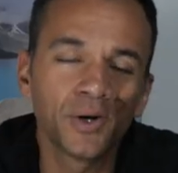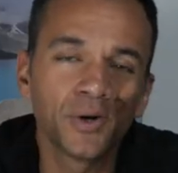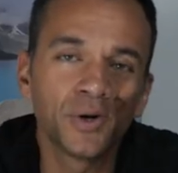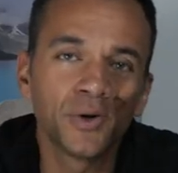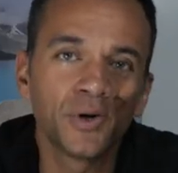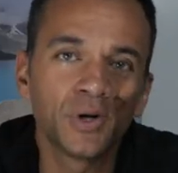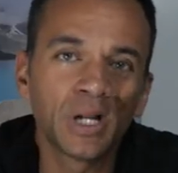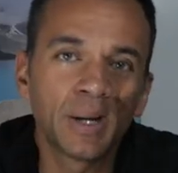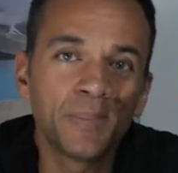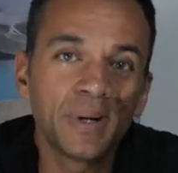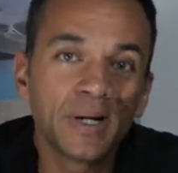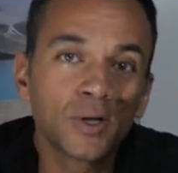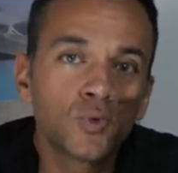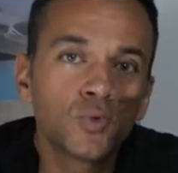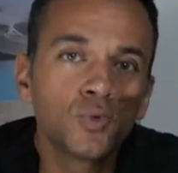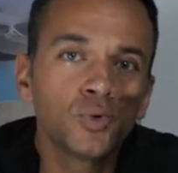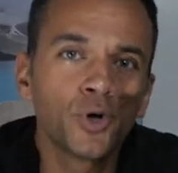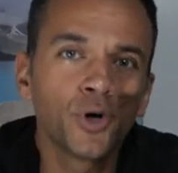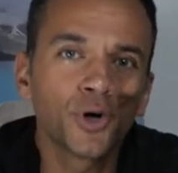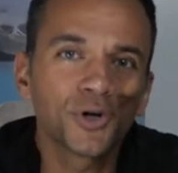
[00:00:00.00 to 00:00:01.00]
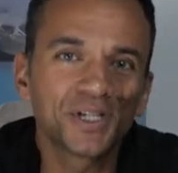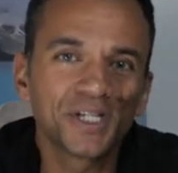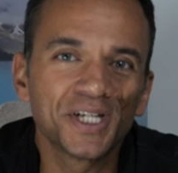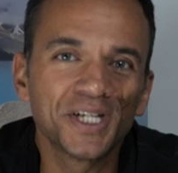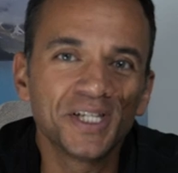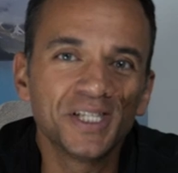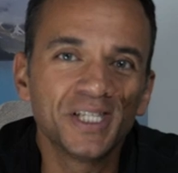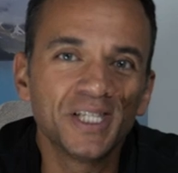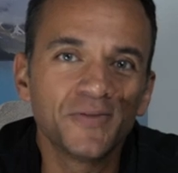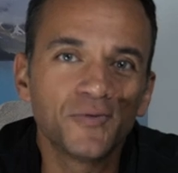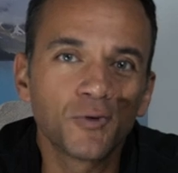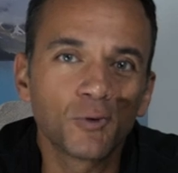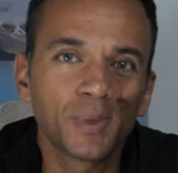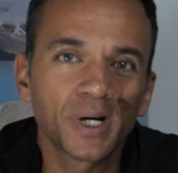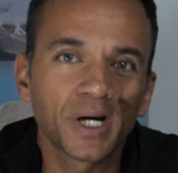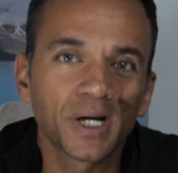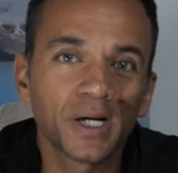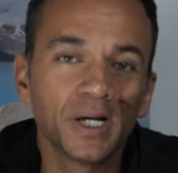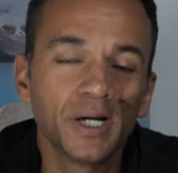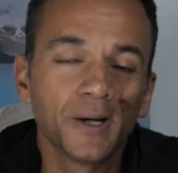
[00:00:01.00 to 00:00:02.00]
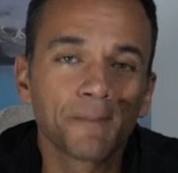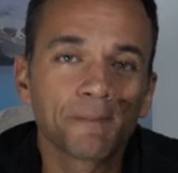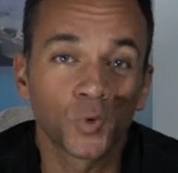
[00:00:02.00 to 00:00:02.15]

euh, la belle couleur des fonds marins.